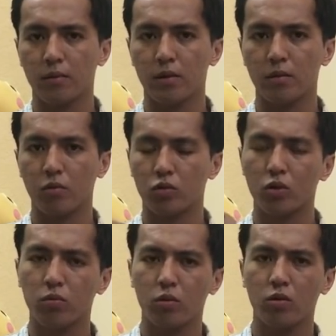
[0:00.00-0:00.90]
ờ, một
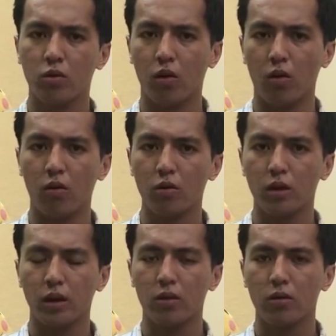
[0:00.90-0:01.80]
chút nốt gỗ
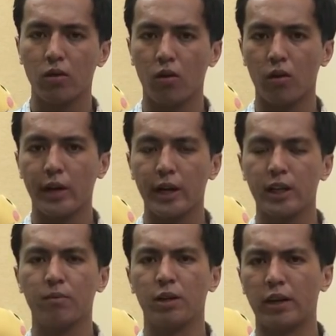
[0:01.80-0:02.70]
thì cái nốt gỗ ở đây
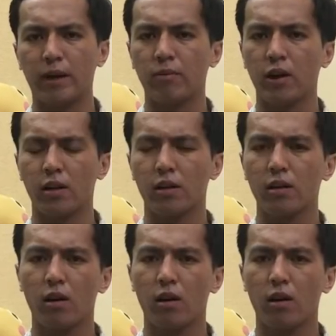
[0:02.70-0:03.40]
thì mình cảm nhận nó